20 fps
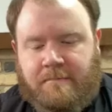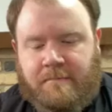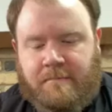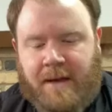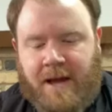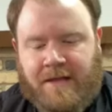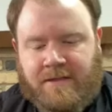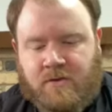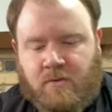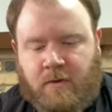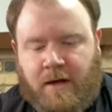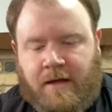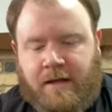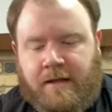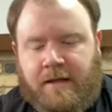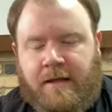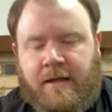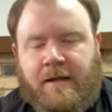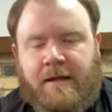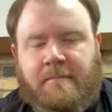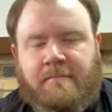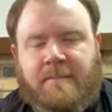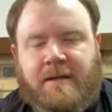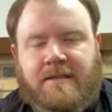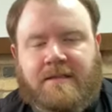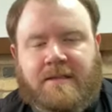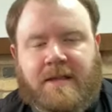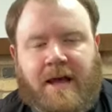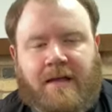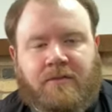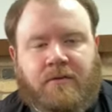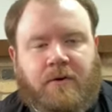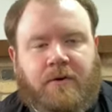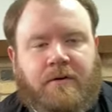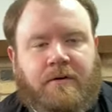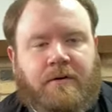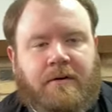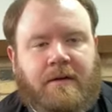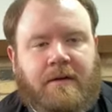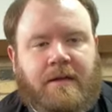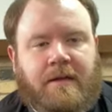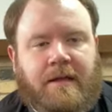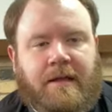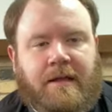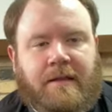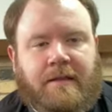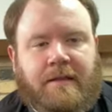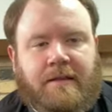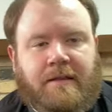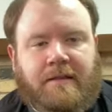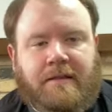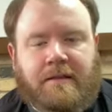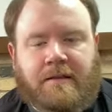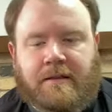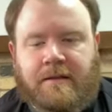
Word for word: Pascua pensando en